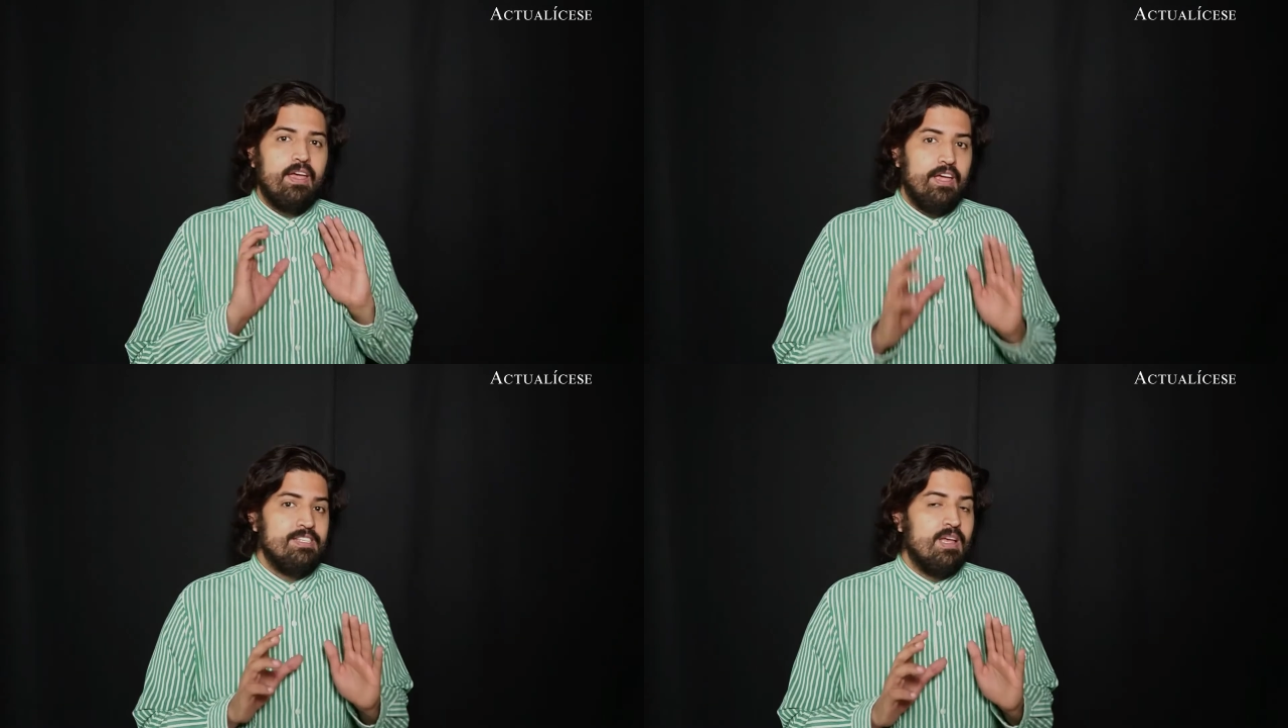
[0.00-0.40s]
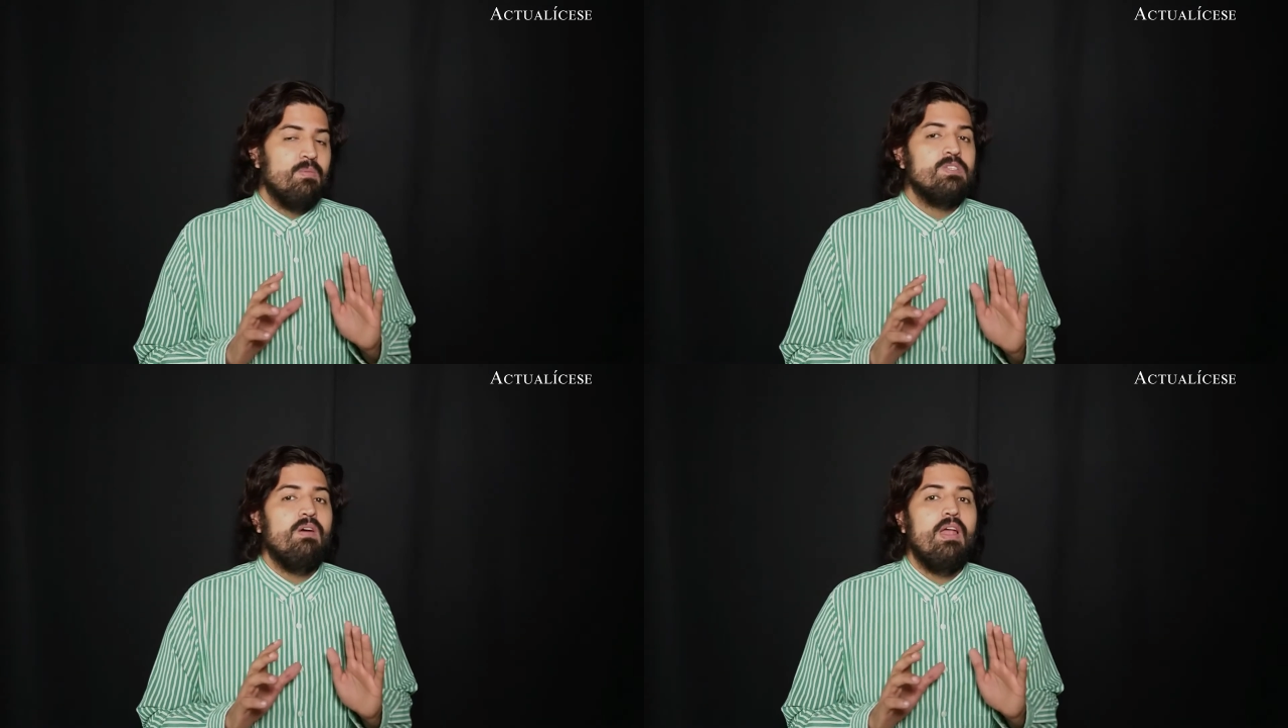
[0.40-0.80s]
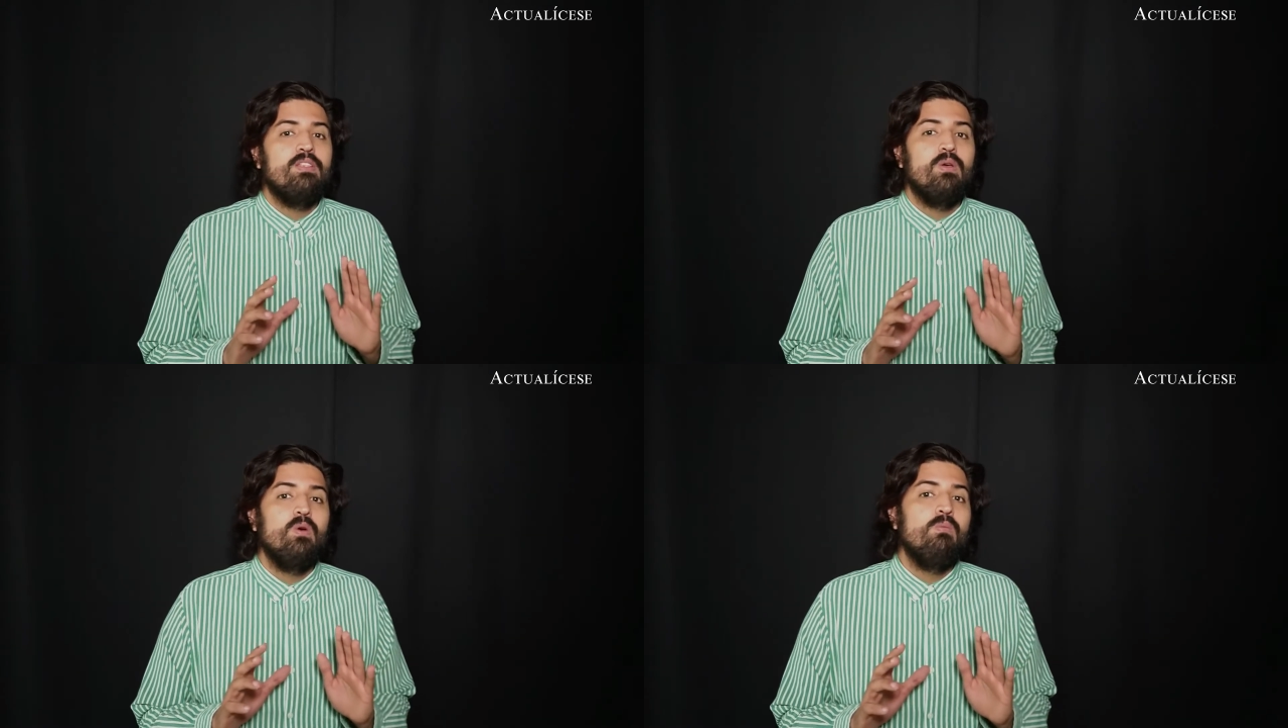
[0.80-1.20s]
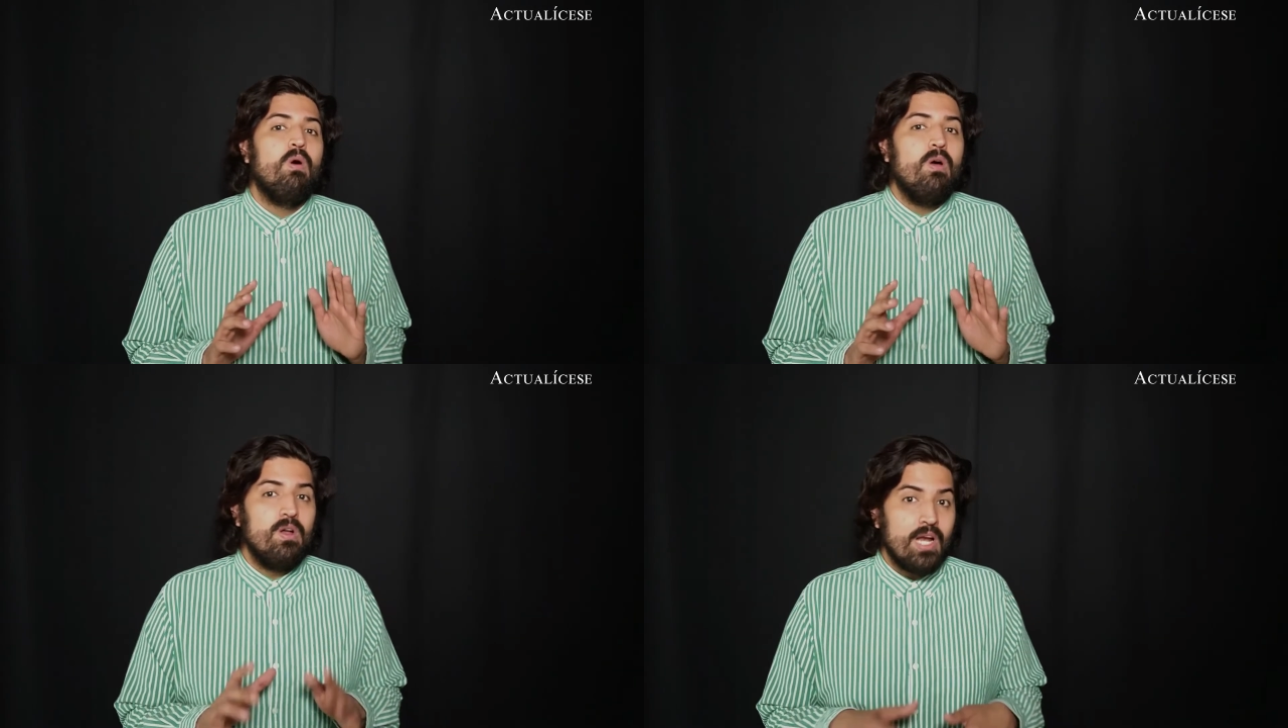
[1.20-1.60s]
Estamos hablando de un
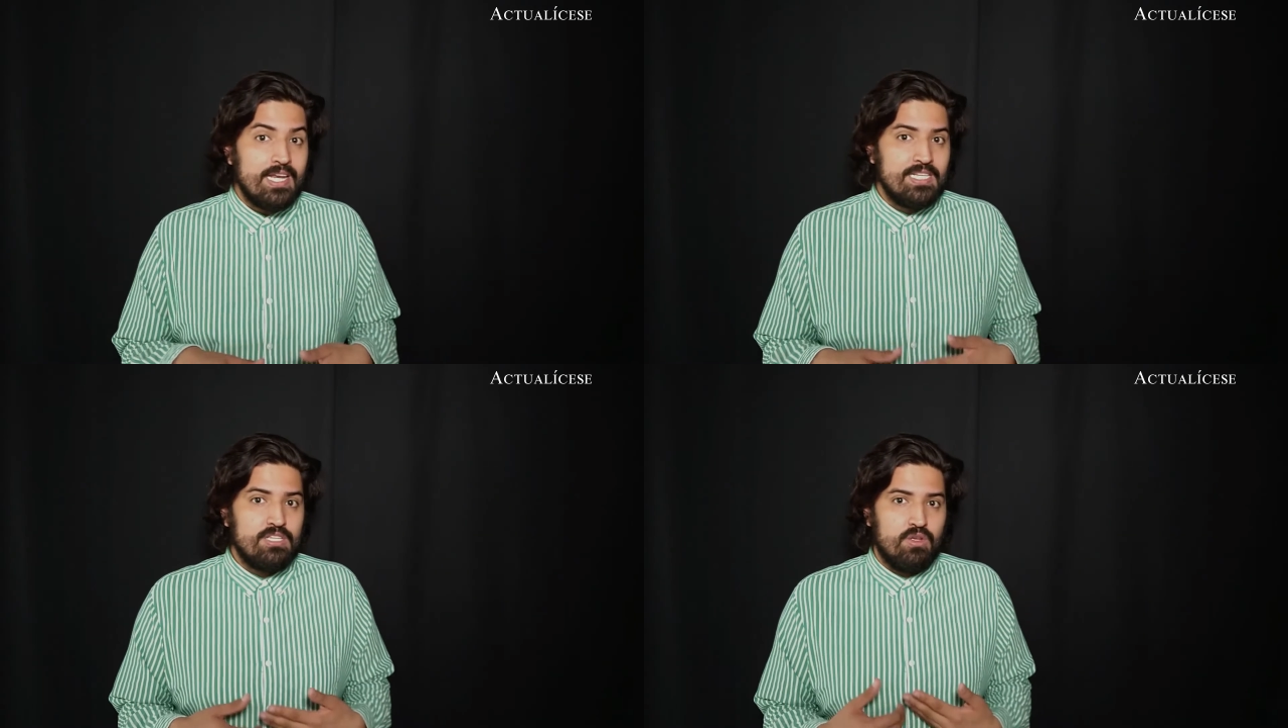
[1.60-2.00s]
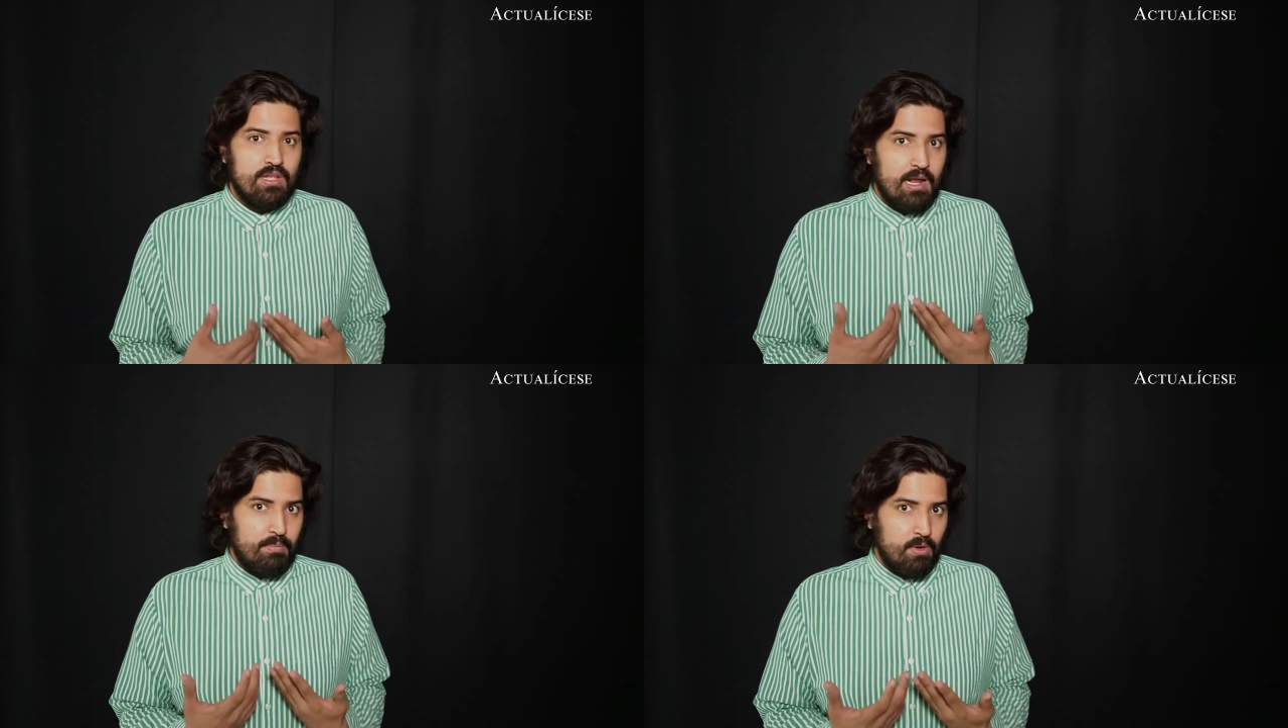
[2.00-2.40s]
modo de organización de la